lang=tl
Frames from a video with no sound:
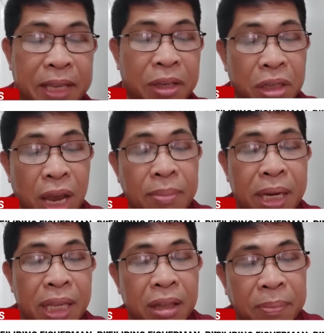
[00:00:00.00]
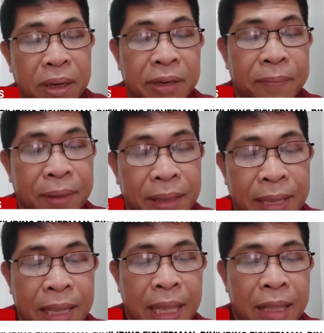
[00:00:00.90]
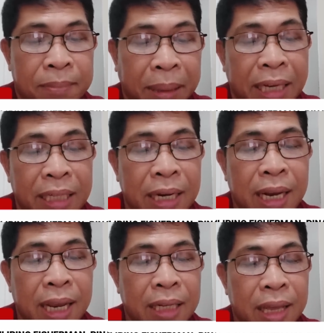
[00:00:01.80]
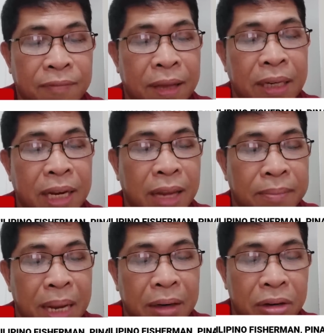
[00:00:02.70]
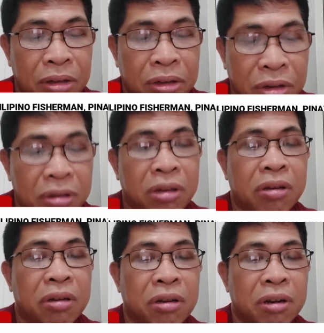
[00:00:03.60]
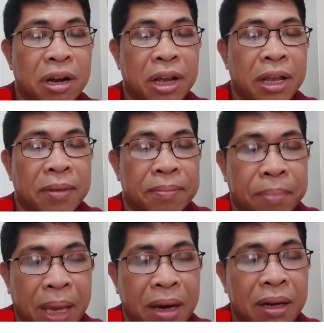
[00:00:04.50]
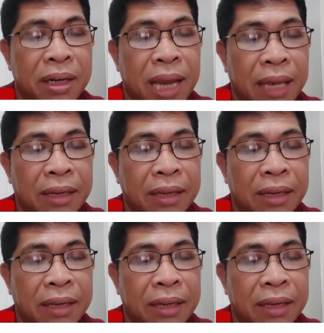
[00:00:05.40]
So sabi rito po, President Ferdinand Marcos Jr. bared the